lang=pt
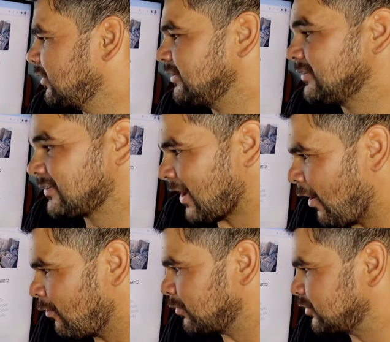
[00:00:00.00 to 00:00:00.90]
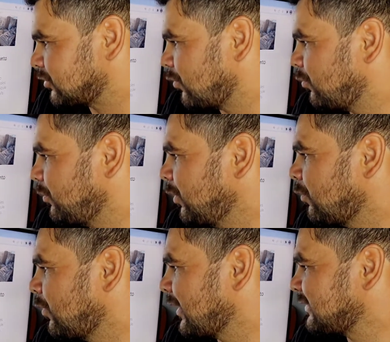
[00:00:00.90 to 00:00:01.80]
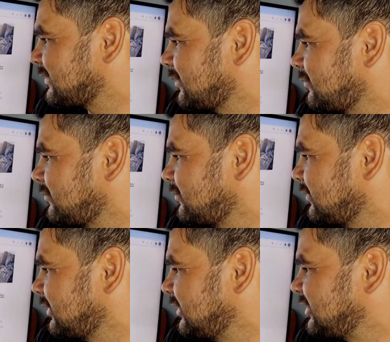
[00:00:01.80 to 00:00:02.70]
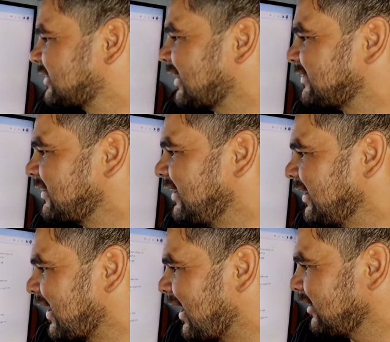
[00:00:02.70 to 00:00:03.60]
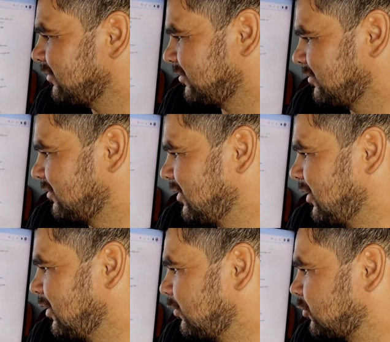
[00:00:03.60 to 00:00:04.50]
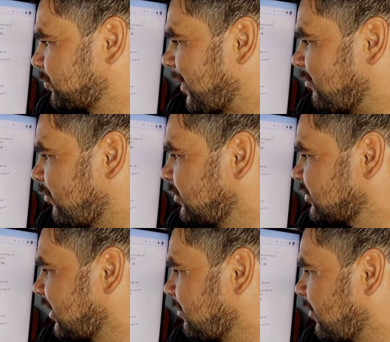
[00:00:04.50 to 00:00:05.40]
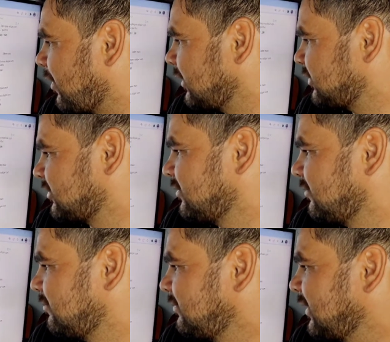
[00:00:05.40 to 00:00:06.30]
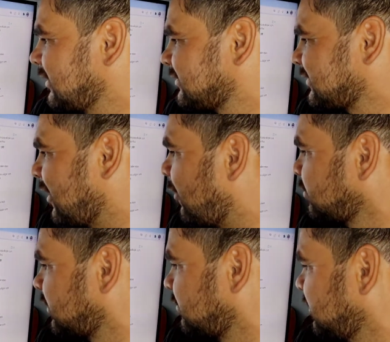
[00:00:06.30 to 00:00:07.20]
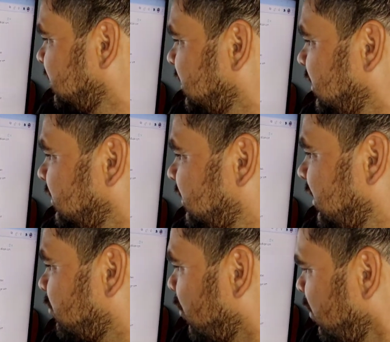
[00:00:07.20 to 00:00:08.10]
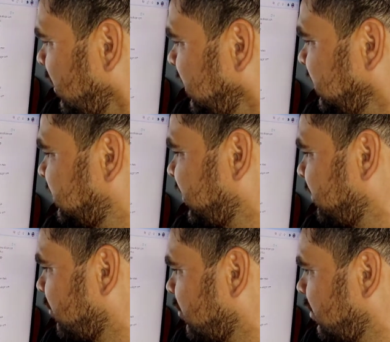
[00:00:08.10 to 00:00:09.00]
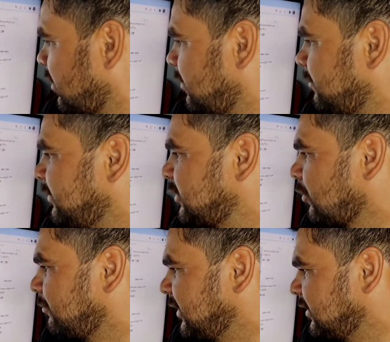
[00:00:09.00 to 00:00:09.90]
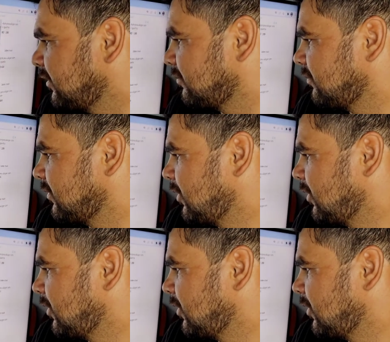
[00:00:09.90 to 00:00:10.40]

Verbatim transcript: Em Salmos, o meu coração está acelerado os pavores da morte me assaltam. Temor e tremor me dominam.